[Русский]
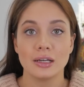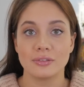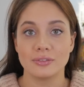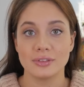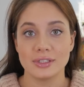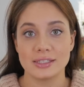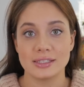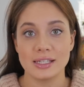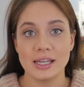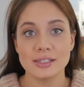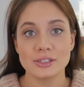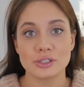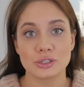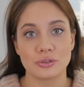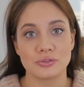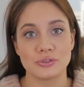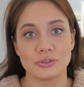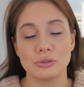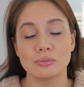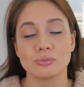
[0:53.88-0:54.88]
выясняется,
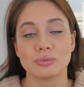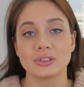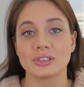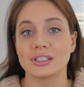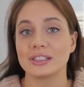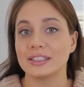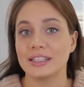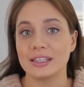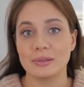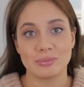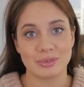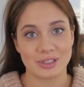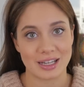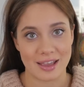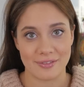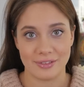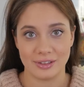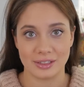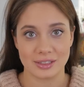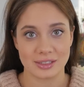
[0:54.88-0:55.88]
что все было
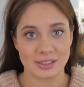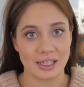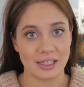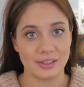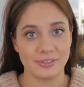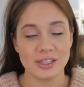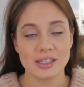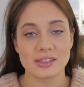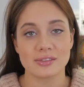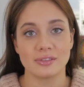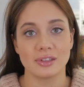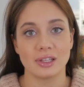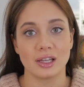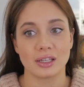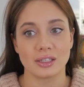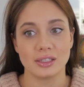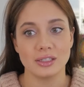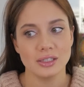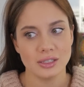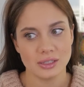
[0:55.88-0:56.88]
неправильно.
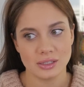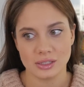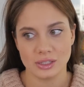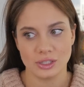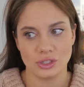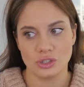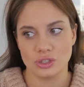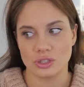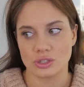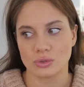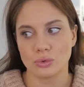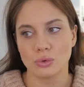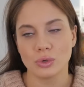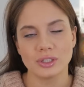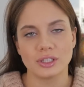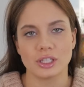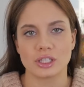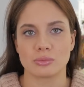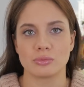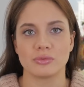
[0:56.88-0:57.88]
Соответственно, кисти через
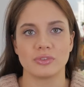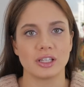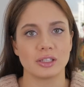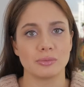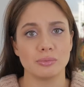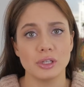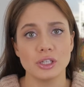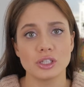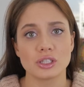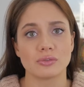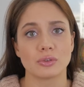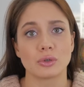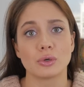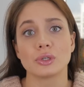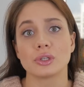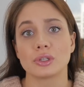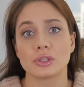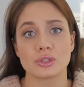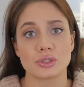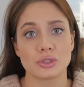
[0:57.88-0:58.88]
год, даже бывает меньше,
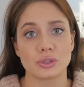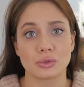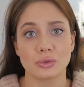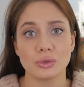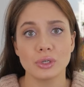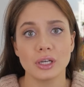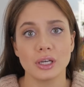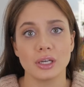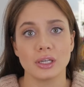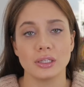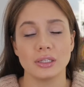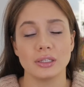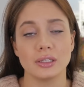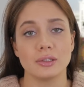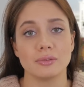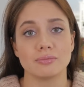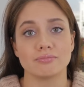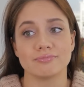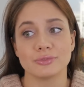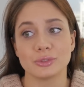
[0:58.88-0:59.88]
выходят из строя,
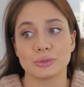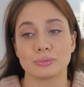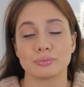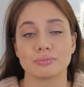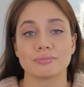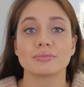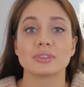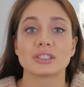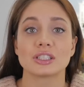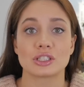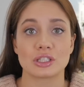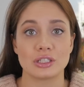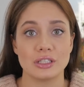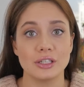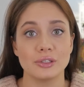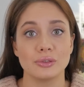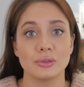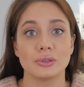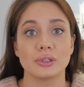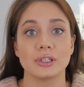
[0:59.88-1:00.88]
и, ну, к
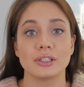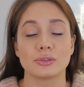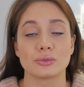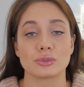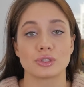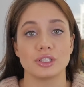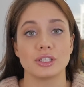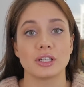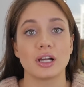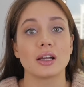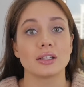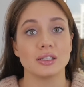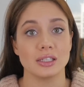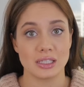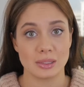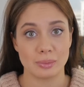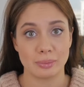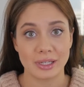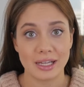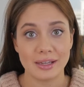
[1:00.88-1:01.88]
сожалению, это уже никак
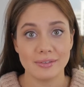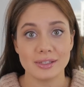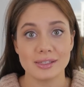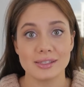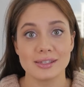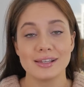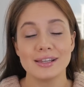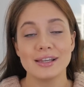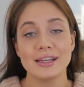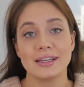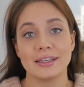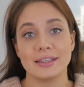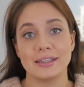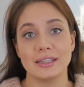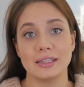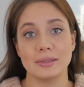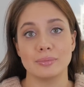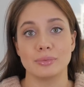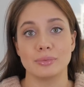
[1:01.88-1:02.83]
не исправить, и